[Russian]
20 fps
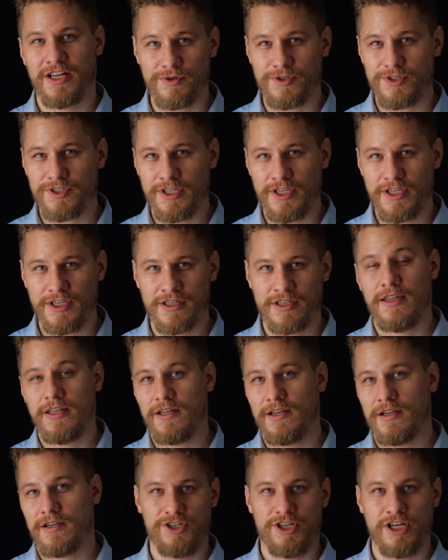Руси
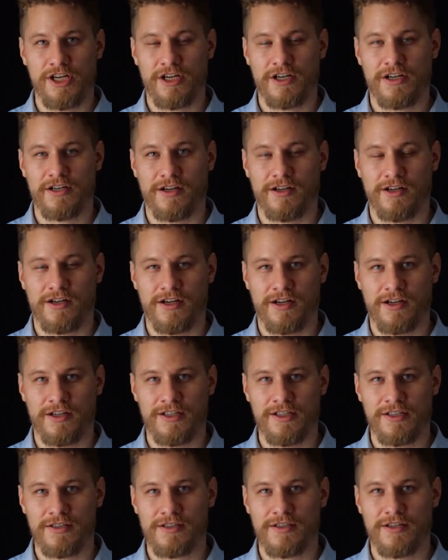и Чех, как
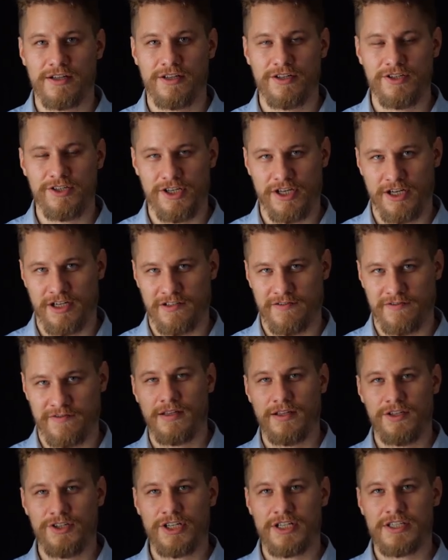отец чехов.
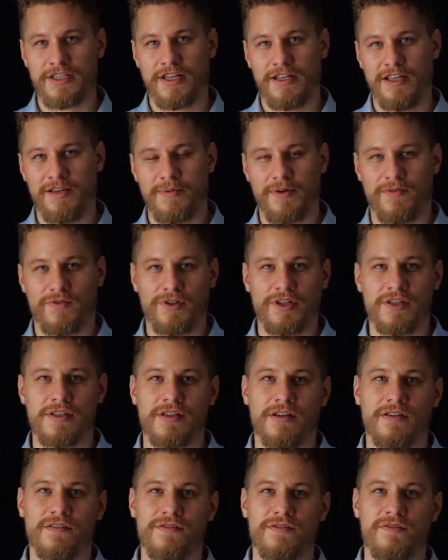И часто они
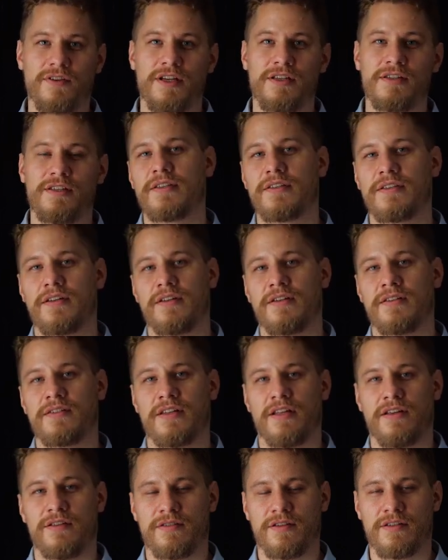приводятся в связь со,
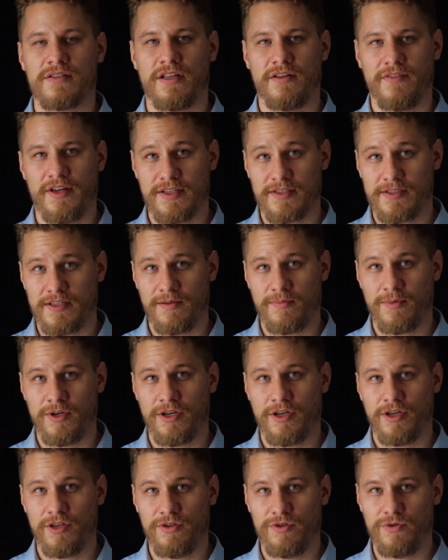со славянским
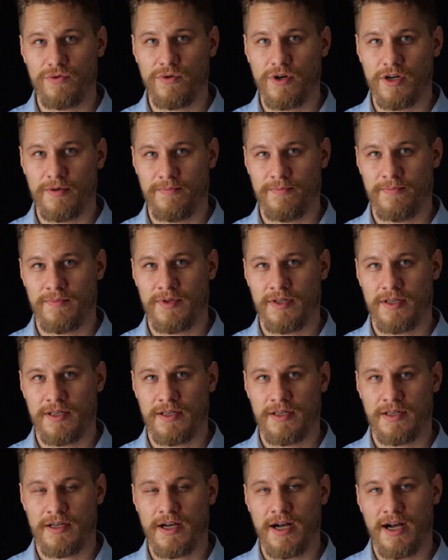югом,
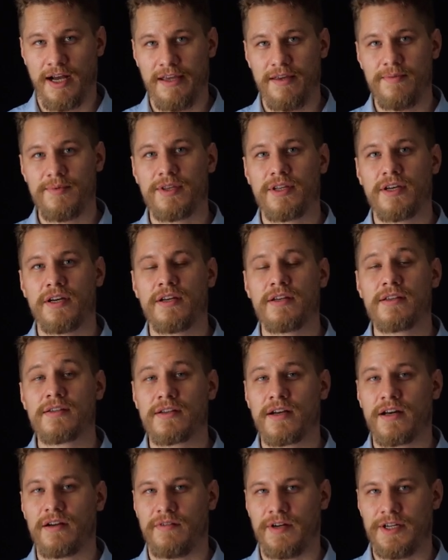а именно с
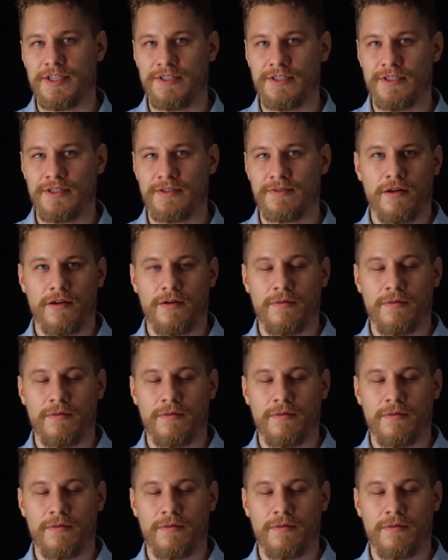Хорватией.